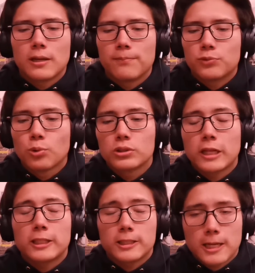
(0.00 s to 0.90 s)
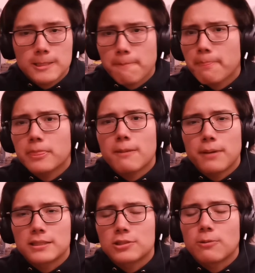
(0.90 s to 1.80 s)
O sea, tuvo 33
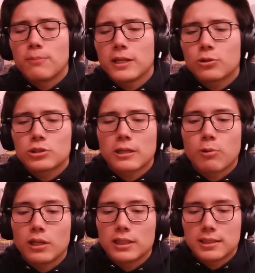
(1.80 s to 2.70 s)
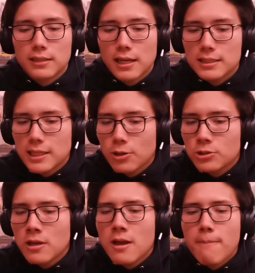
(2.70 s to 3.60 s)
pases completos de 47
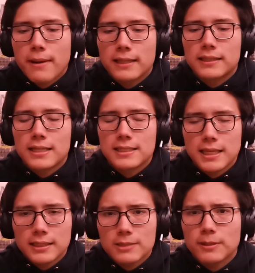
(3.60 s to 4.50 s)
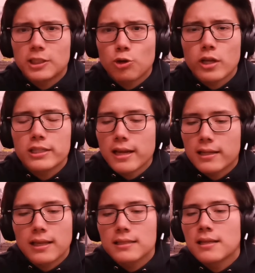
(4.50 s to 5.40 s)
lanzados para
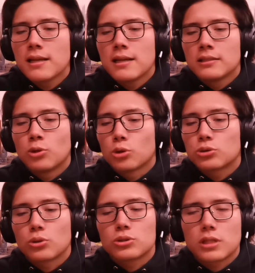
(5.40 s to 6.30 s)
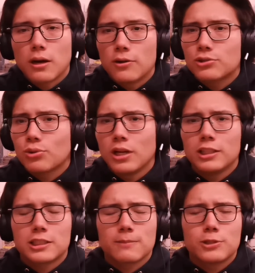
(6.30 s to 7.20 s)
329 yardas, dos touchdowns,
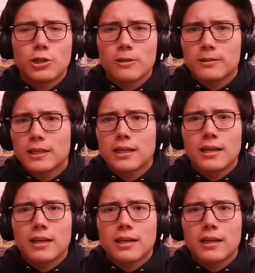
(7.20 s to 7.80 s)
una intercepción.